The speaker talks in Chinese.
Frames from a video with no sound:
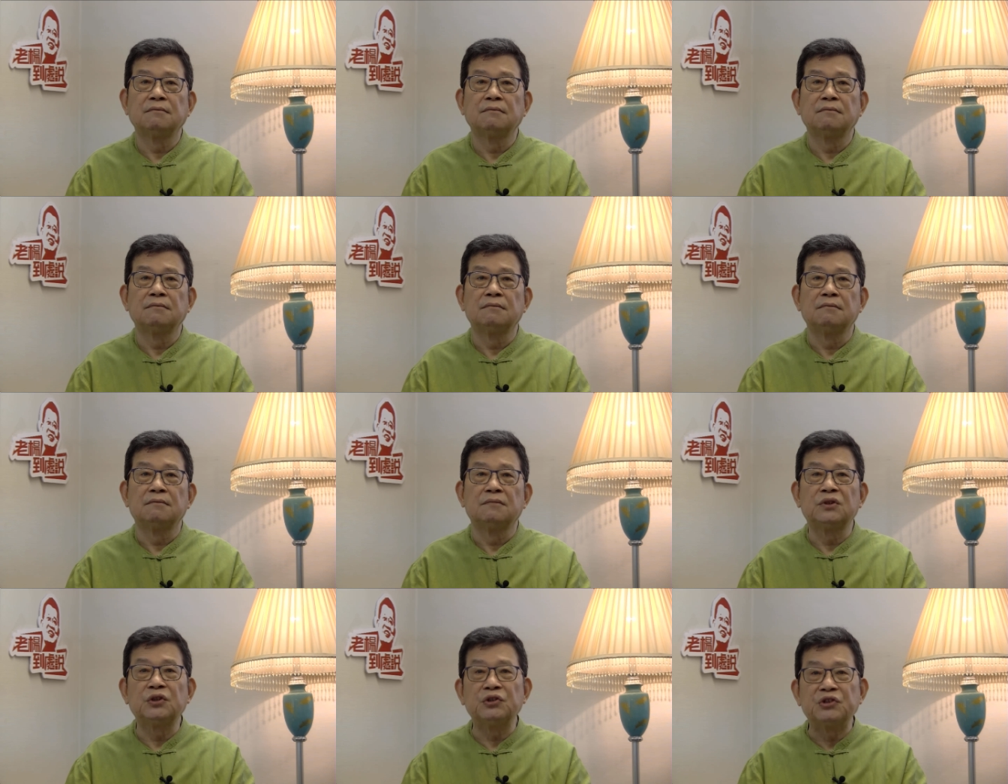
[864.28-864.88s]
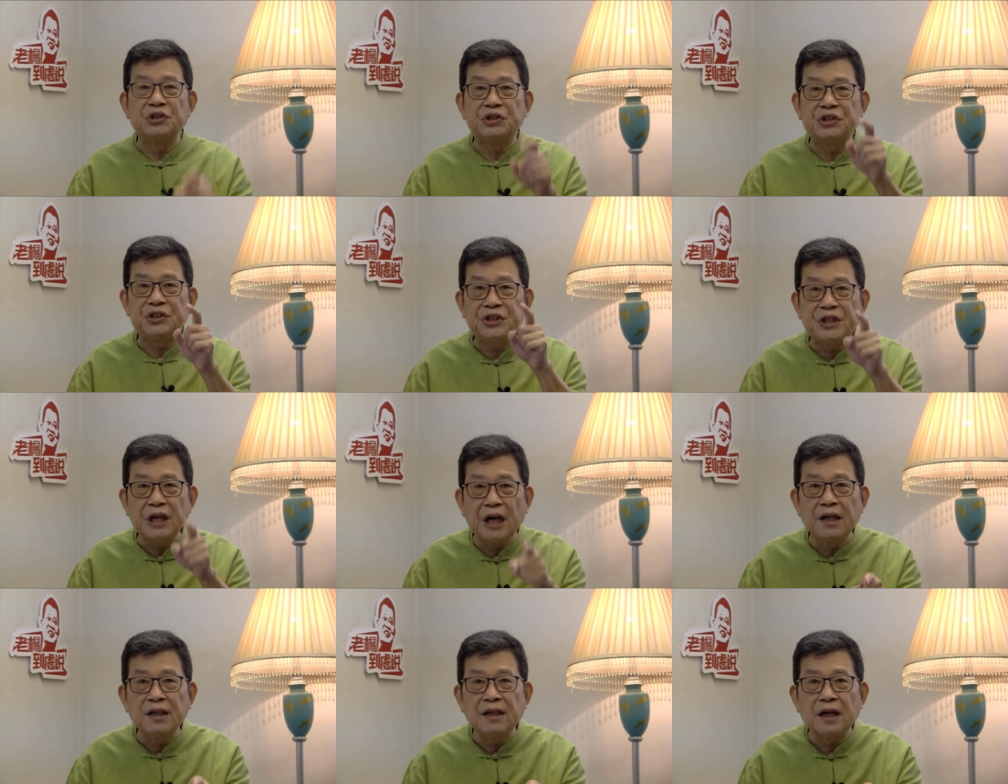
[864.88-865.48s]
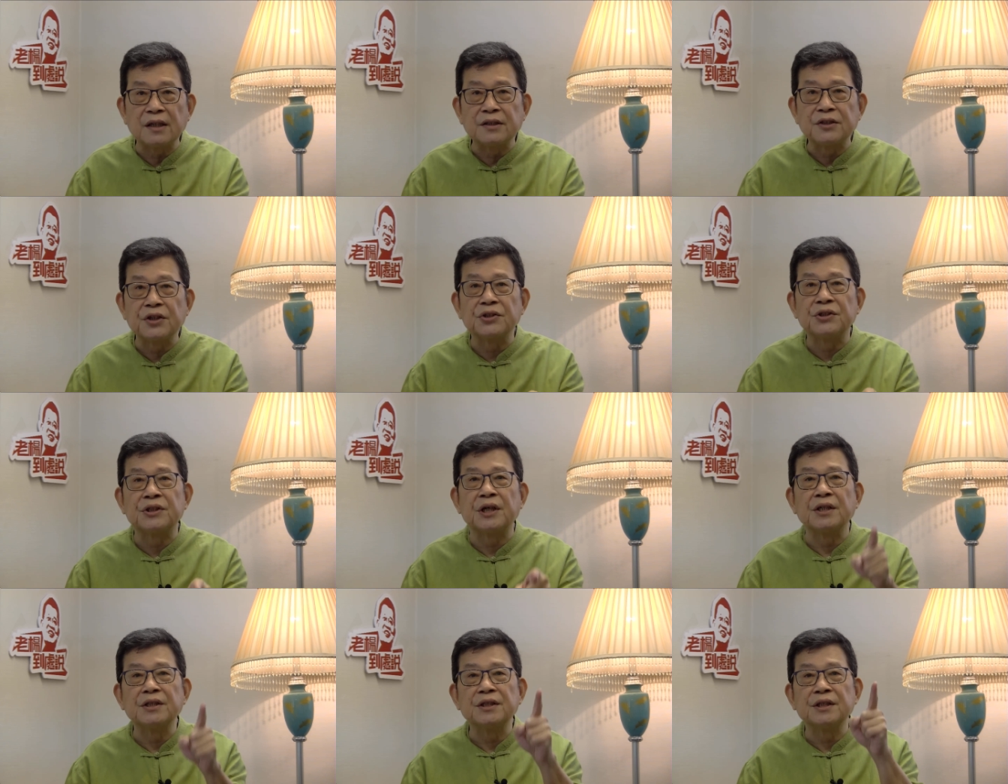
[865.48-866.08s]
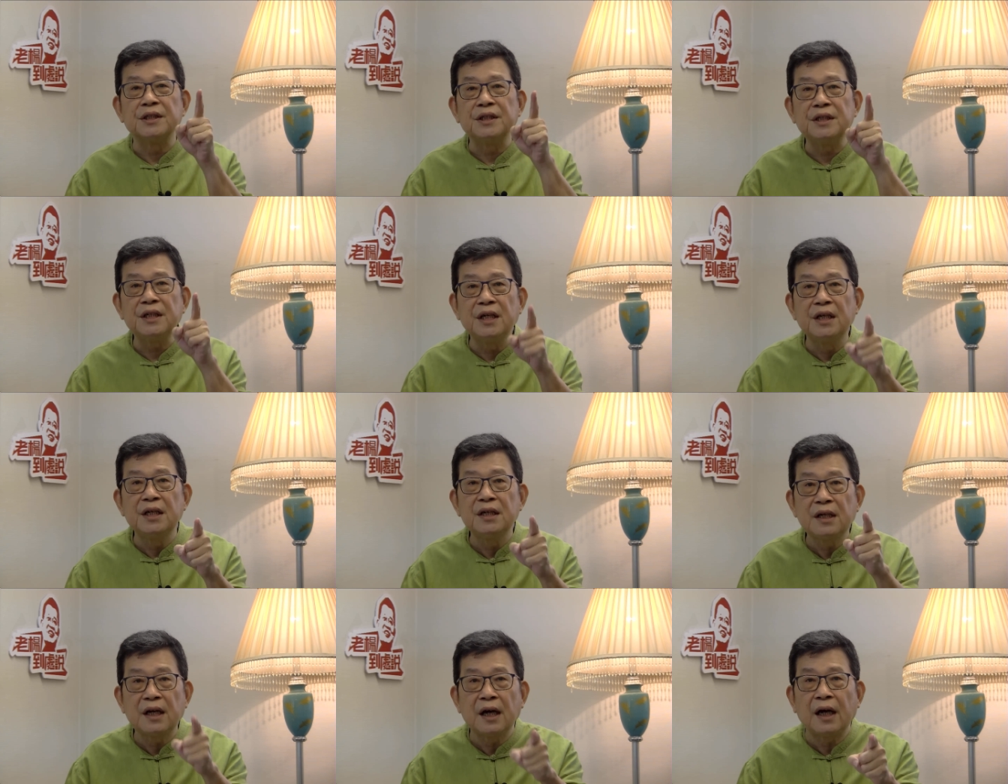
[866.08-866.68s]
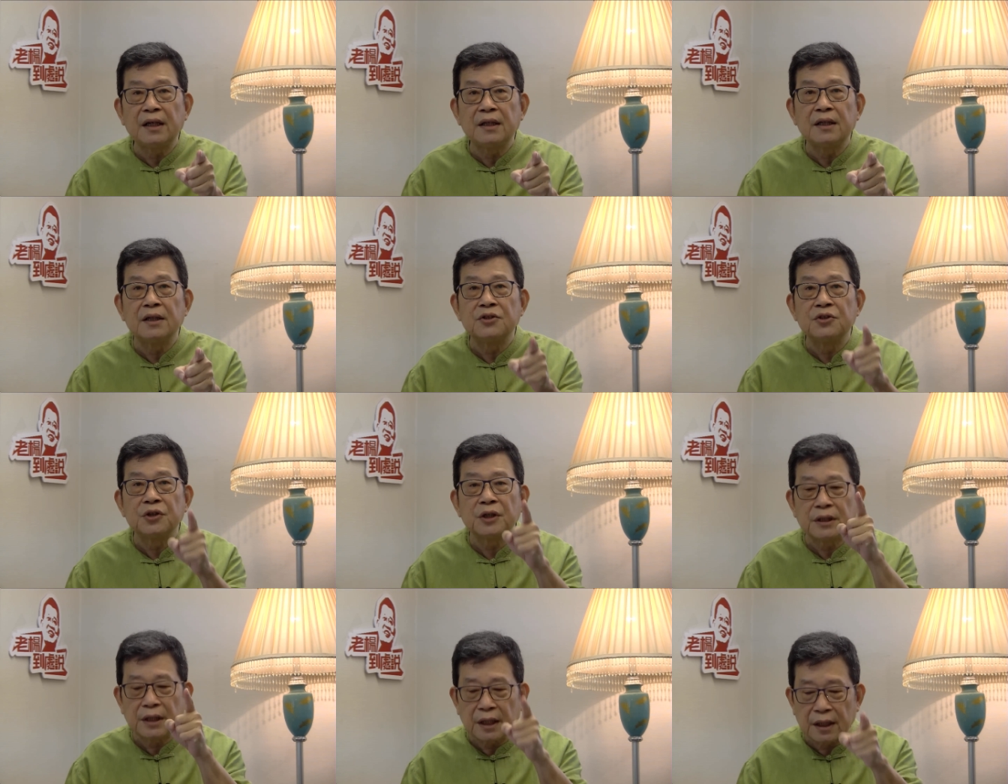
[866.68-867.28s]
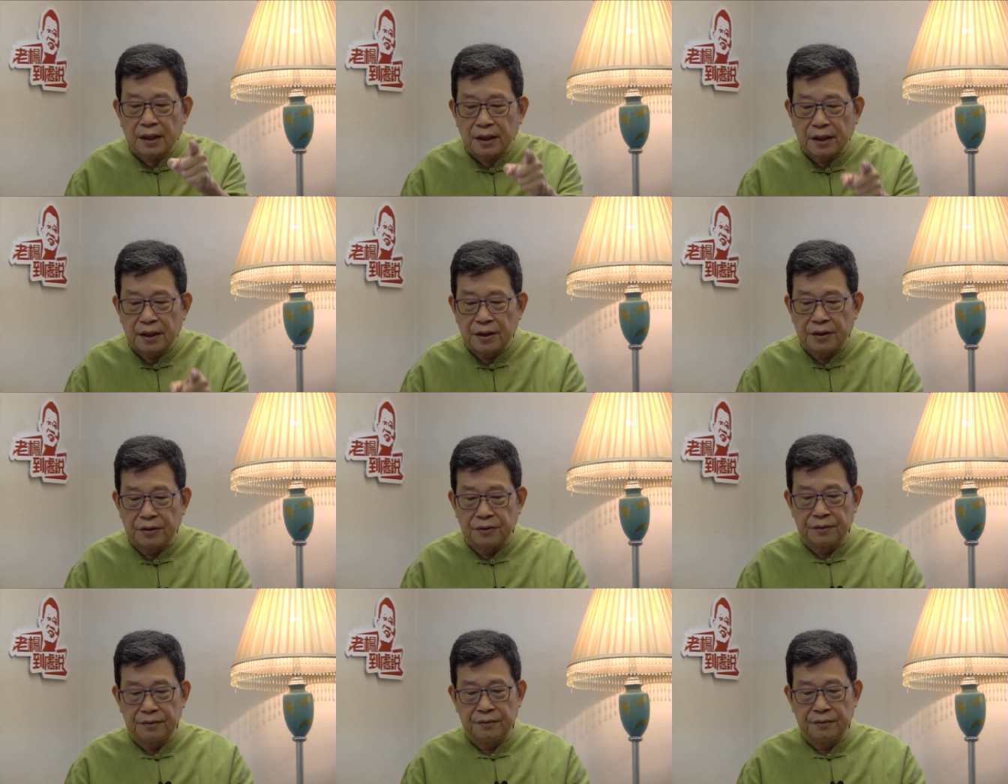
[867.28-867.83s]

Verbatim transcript: 这是香港这个城市应该的最大的引流。